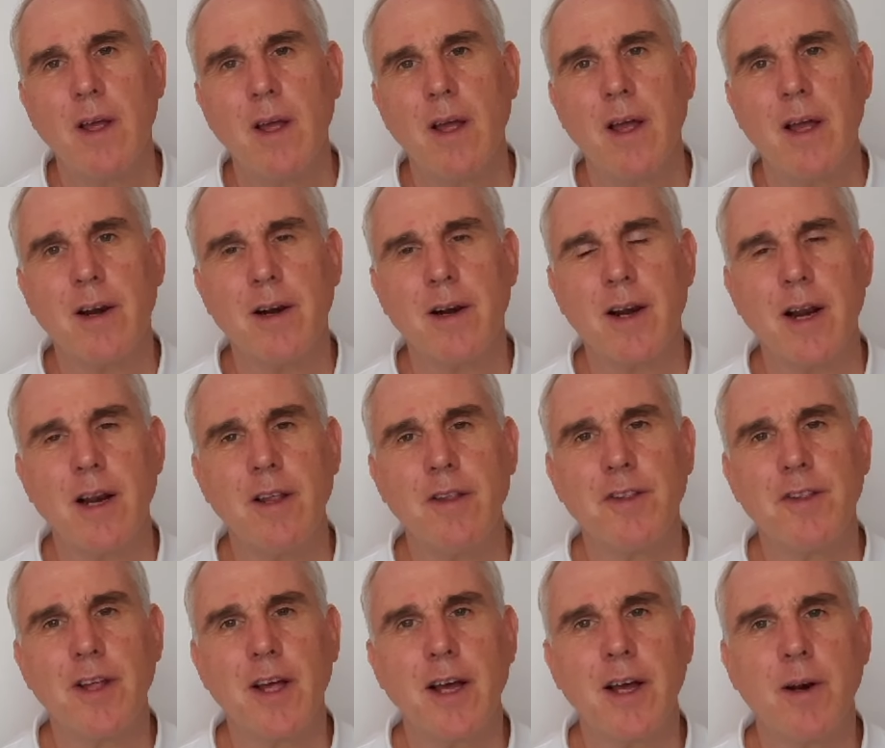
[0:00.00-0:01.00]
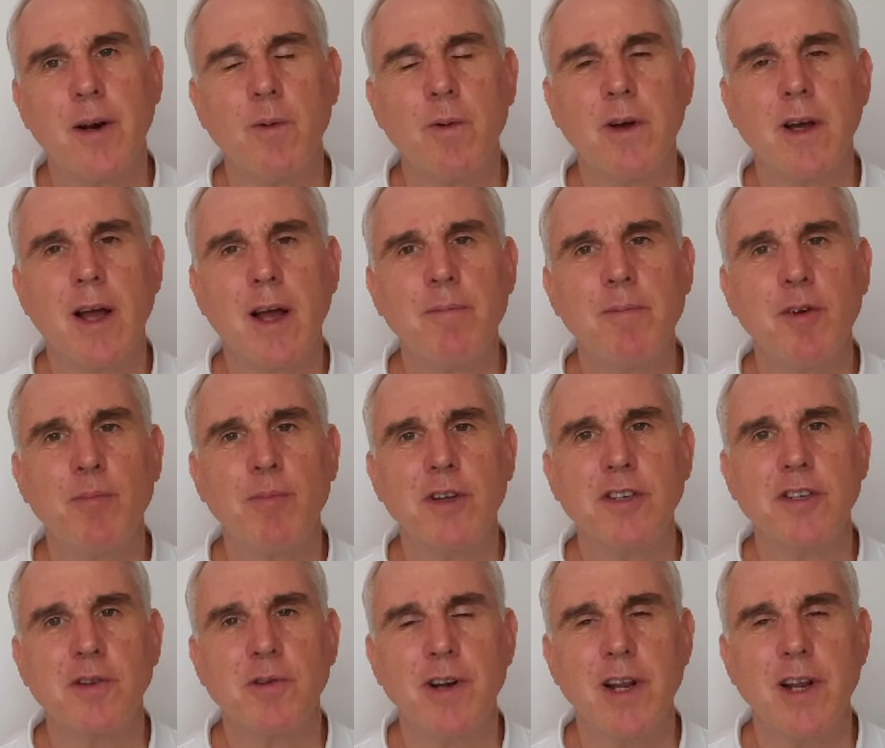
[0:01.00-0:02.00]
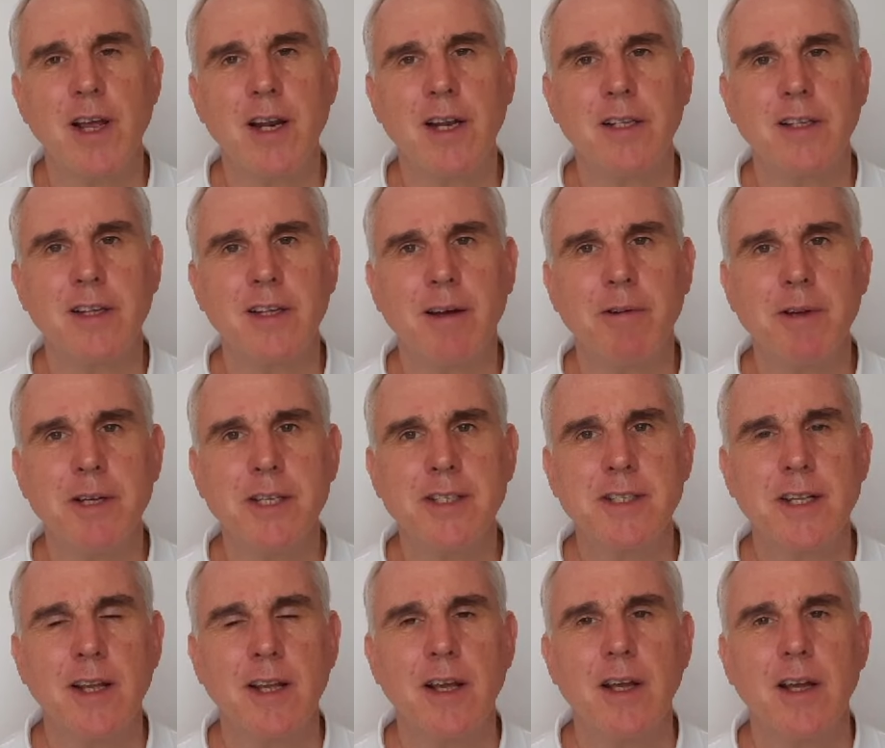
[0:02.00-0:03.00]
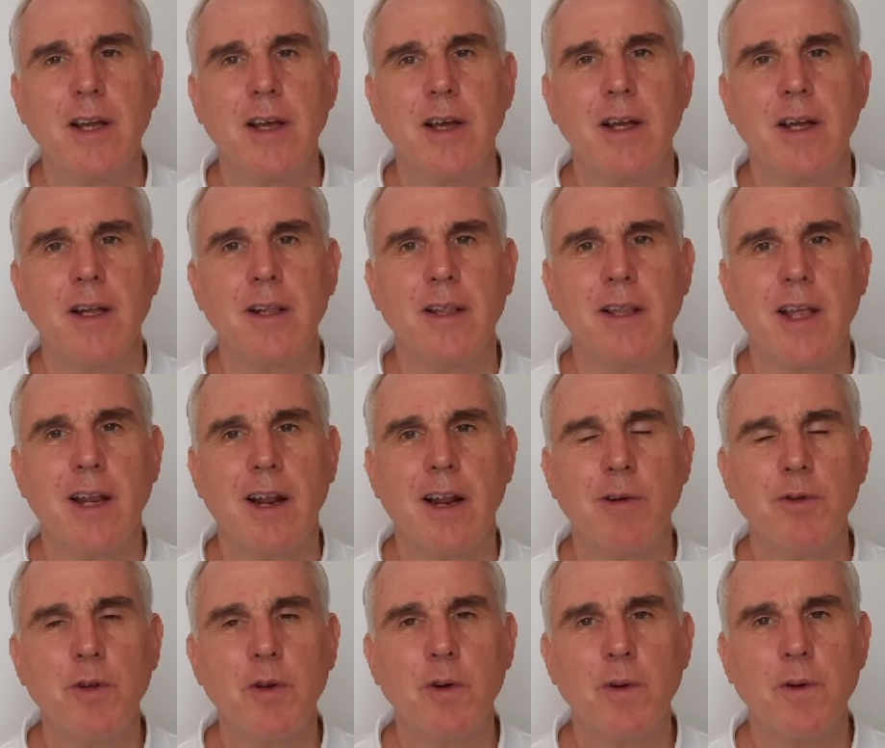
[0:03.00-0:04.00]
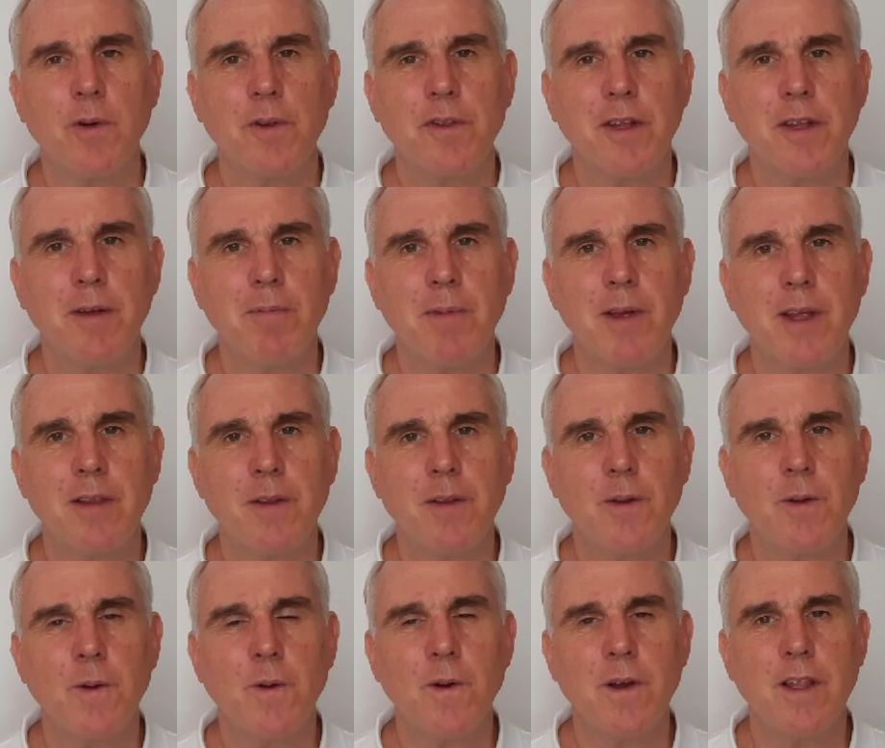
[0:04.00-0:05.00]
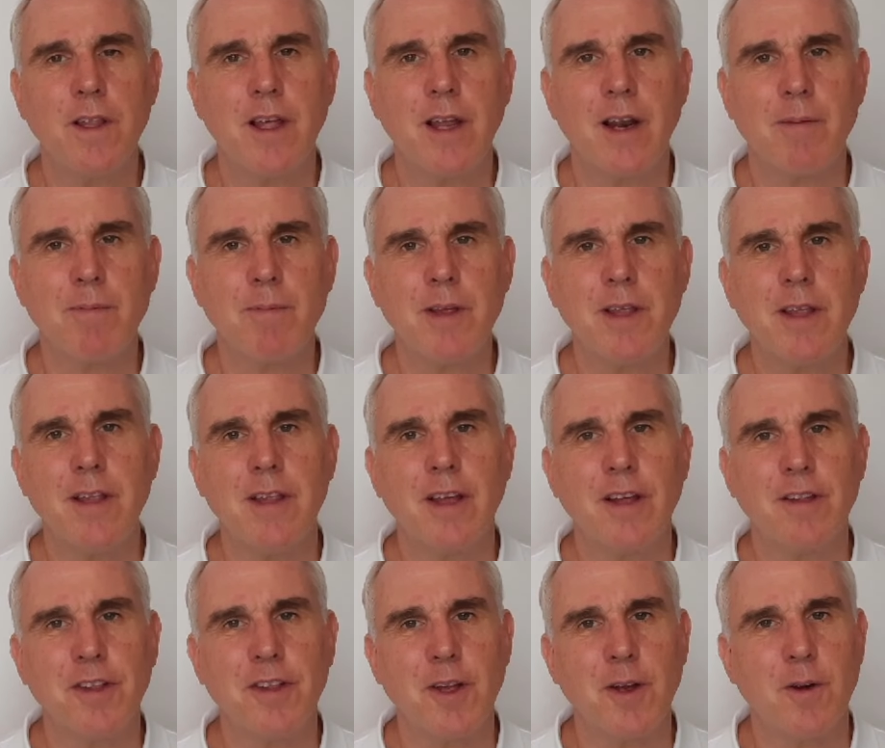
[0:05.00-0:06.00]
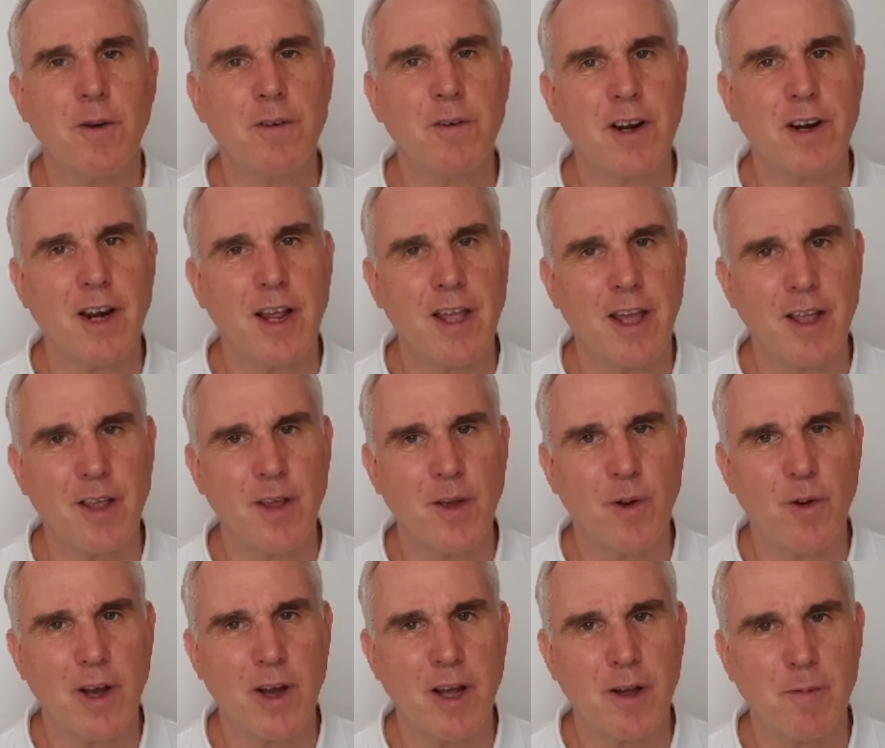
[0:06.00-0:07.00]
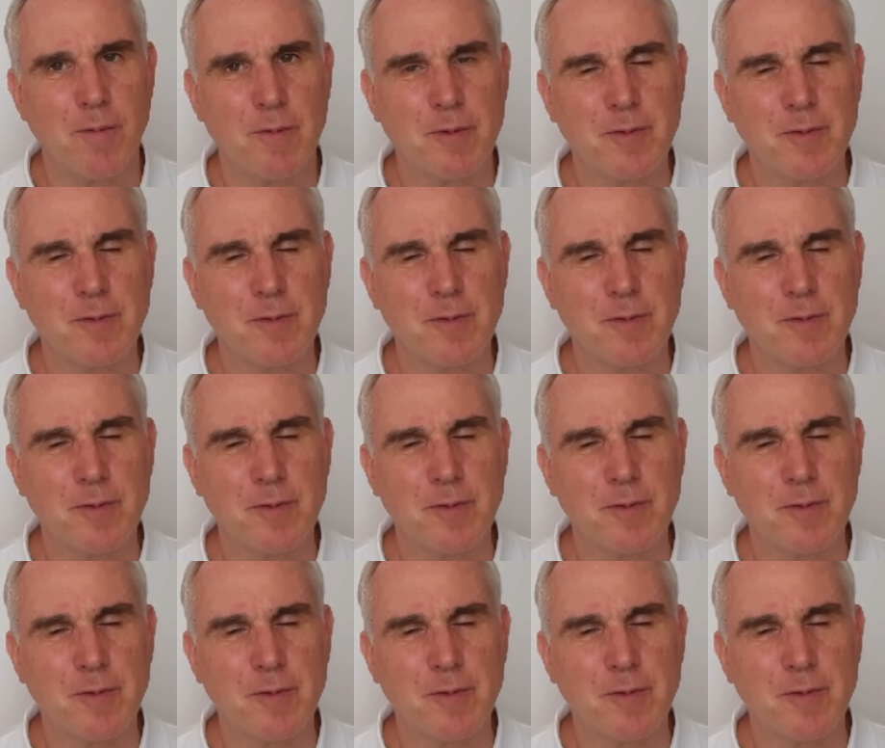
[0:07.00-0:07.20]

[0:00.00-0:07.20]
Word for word: realizar un cambio personal a través del autoconocimiento y de la meditación Raya Yoga.